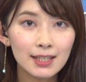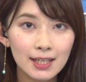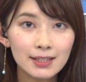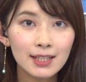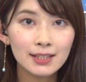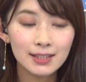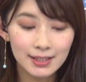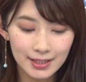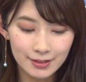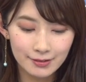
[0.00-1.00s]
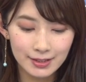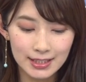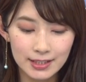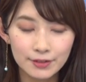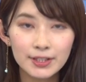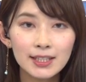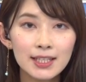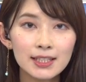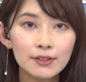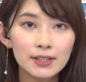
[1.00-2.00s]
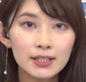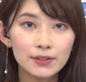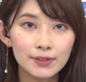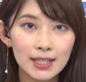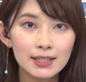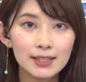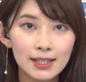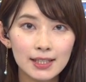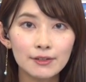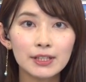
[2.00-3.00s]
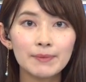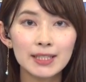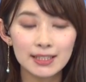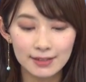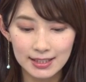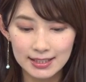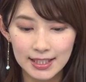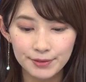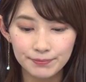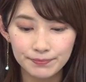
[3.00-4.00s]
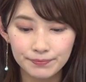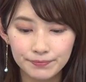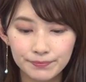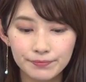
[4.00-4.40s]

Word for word: 簡単にできる節水対策ですのでぜひお試しください